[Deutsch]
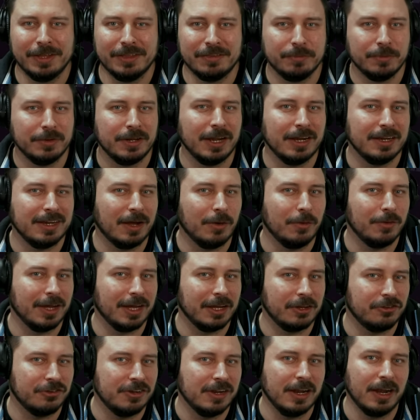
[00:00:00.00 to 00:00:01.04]
es wird halt auch
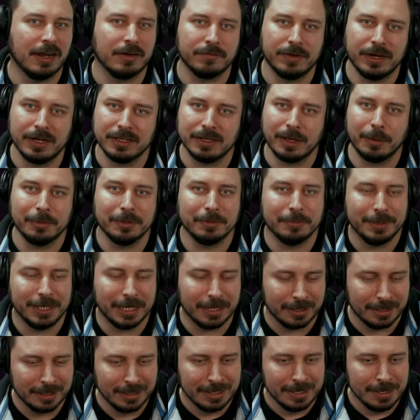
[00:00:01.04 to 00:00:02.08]
recht schnell langweilig. Habe ich mir